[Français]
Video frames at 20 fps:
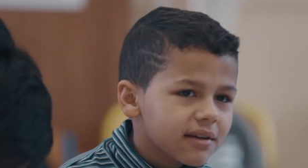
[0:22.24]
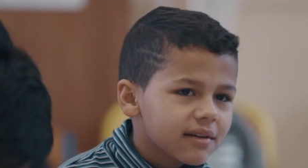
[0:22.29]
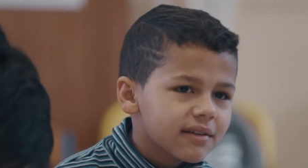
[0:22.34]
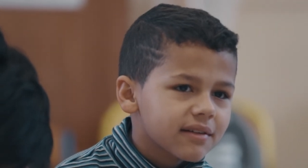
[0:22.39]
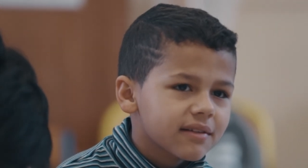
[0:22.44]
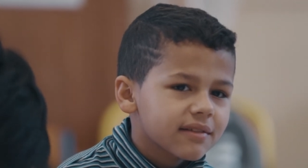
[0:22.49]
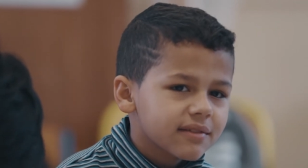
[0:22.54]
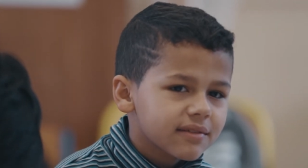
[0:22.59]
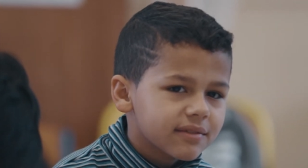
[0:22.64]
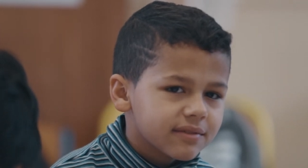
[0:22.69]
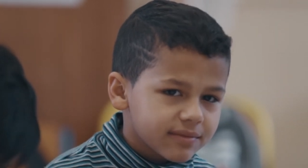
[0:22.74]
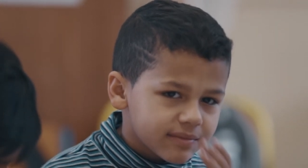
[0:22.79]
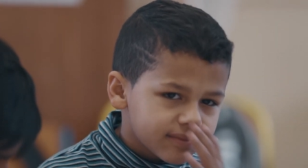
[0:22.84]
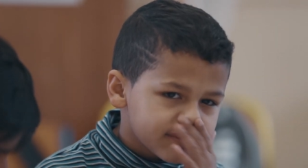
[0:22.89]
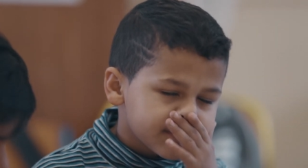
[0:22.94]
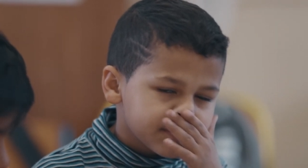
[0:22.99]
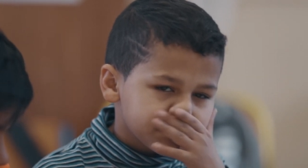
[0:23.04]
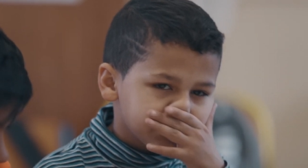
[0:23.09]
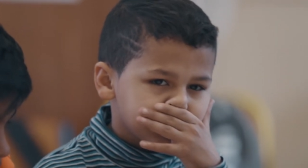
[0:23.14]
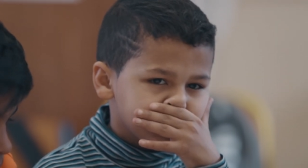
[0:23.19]
mourir, faut pas
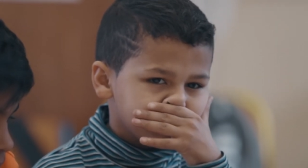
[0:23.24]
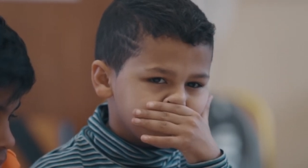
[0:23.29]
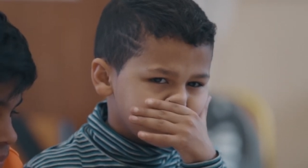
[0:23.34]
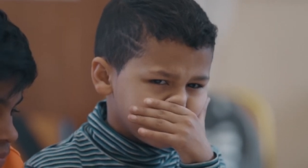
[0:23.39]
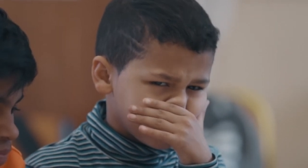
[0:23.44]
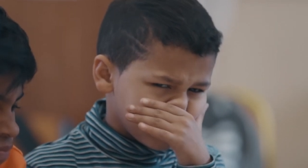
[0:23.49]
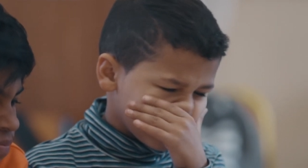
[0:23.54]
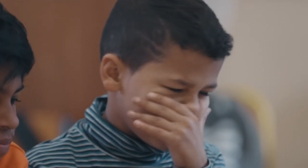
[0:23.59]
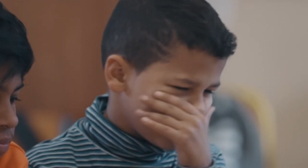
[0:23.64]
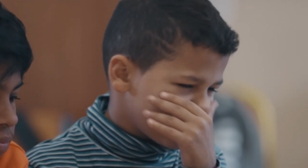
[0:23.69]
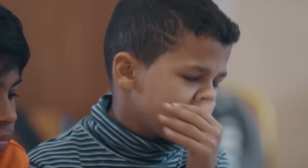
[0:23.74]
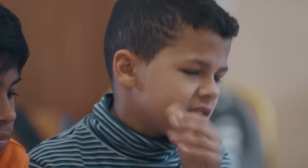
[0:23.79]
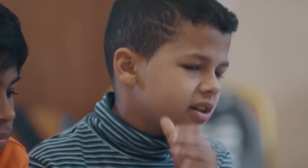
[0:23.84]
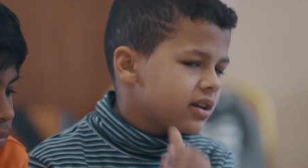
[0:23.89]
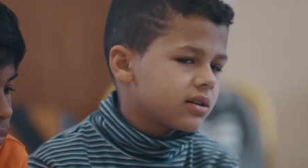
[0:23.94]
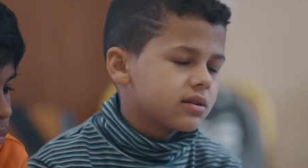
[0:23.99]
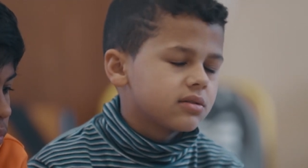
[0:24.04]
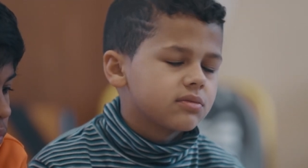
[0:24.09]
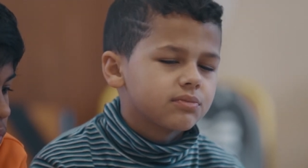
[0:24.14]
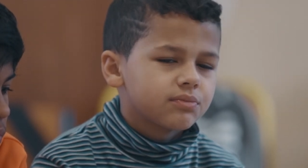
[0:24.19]
lui dire.
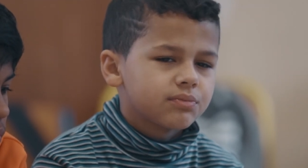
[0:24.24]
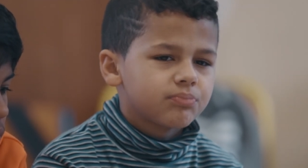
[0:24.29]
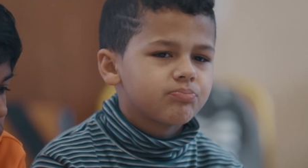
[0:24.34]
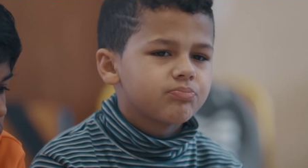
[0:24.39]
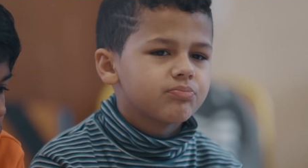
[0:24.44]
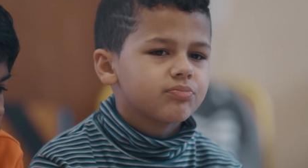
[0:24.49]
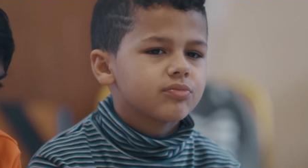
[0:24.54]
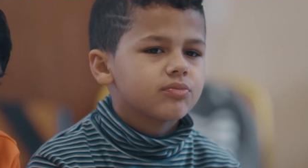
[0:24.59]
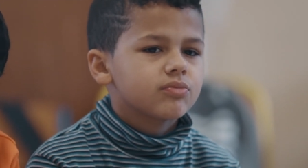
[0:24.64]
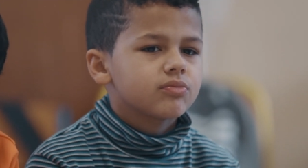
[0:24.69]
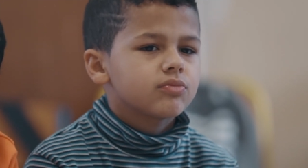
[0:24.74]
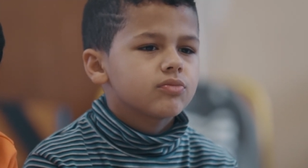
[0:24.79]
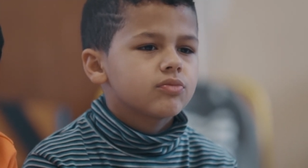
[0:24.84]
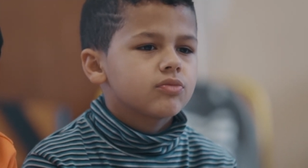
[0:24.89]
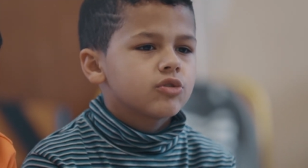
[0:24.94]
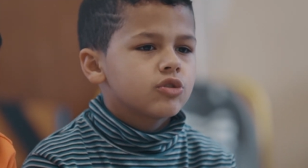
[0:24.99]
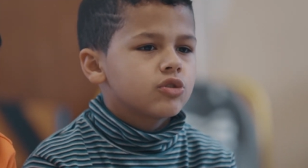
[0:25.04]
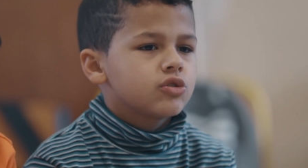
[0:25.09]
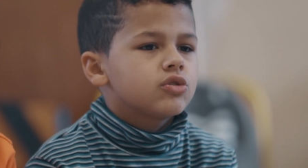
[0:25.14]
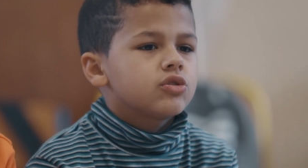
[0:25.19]
Voilà. C'est ça que tu veux dire.
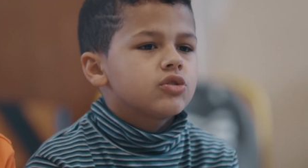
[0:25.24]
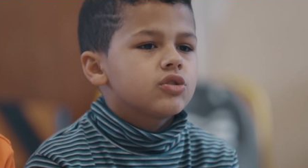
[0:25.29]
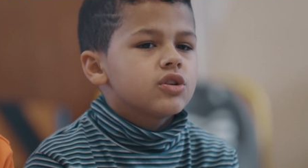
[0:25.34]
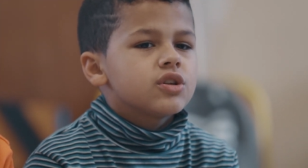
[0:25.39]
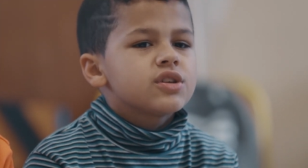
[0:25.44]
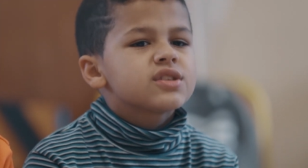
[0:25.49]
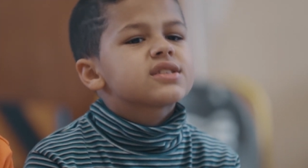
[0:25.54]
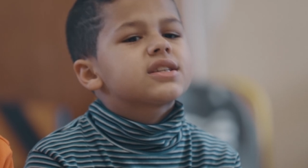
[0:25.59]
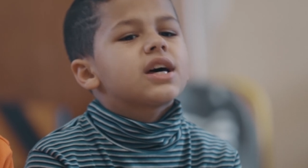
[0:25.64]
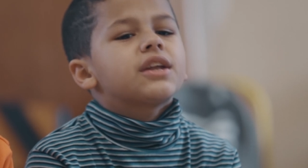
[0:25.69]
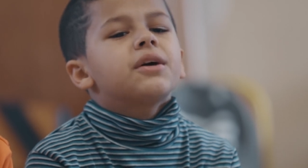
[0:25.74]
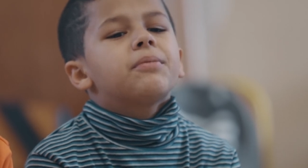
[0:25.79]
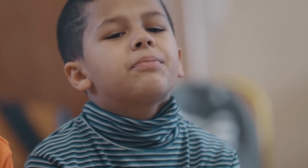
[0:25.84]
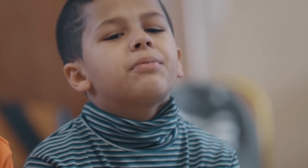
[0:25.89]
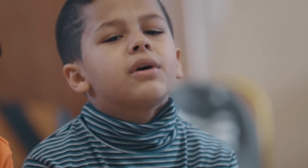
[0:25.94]
Et, et pourquoi faut